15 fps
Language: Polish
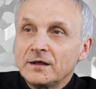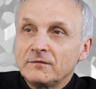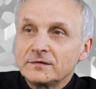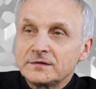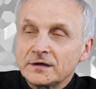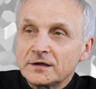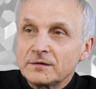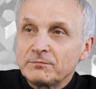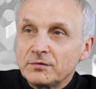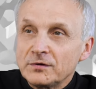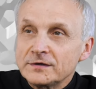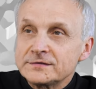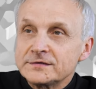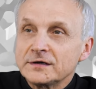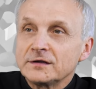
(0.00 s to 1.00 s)
Więc takie
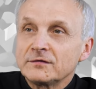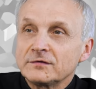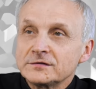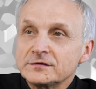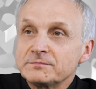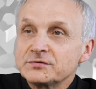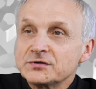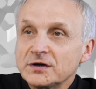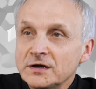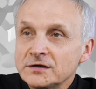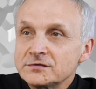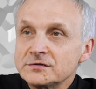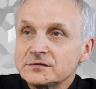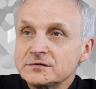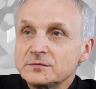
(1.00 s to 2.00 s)
polecenia właśnie,
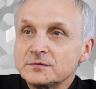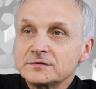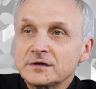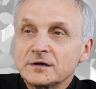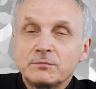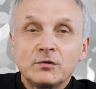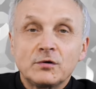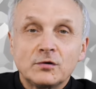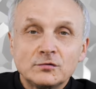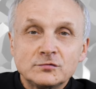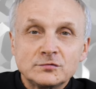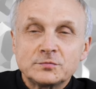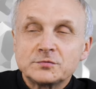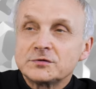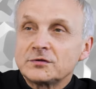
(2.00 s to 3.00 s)
przekażcie sobie znak pokoju,
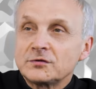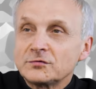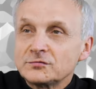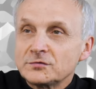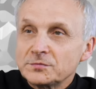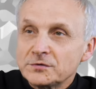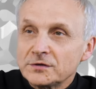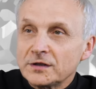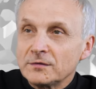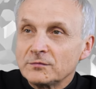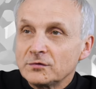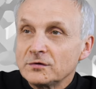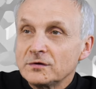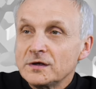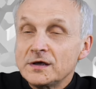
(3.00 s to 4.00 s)
zróbcie to, zróbcie
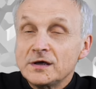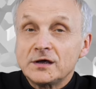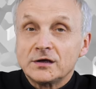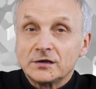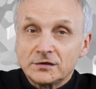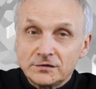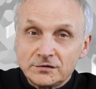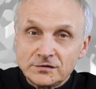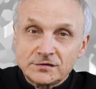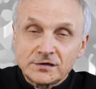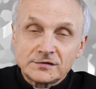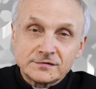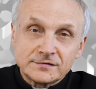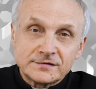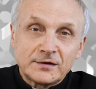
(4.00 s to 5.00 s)
tamto.
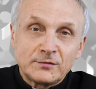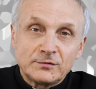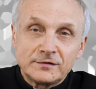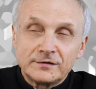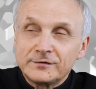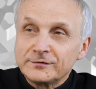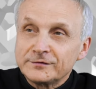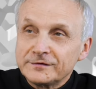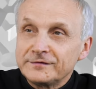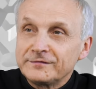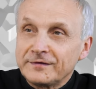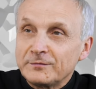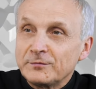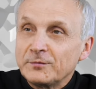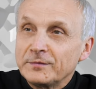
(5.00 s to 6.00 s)
Dzisiaj zostały tylko te
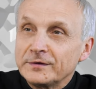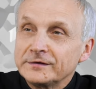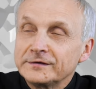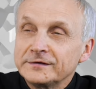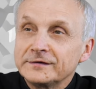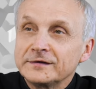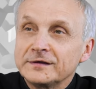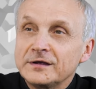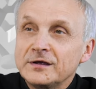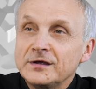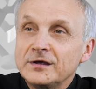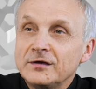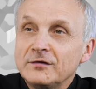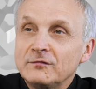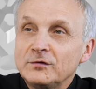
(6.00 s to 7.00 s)
dwa momenty
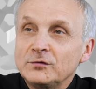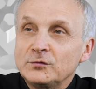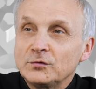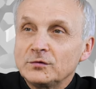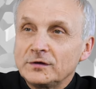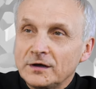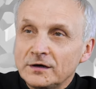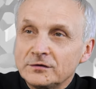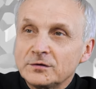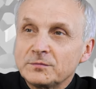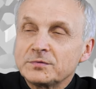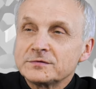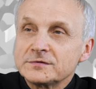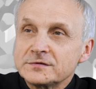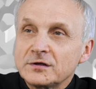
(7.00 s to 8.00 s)
w liturgii, ale to
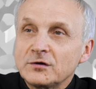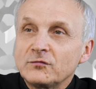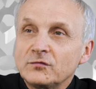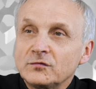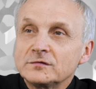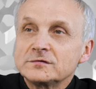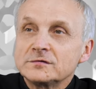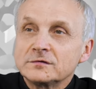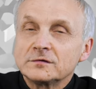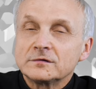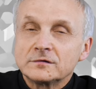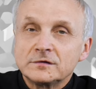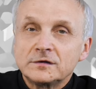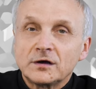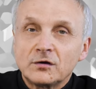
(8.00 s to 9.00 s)
pozostało funkcją
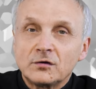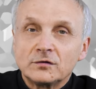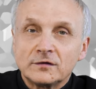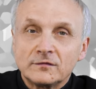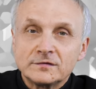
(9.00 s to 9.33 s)
diakona.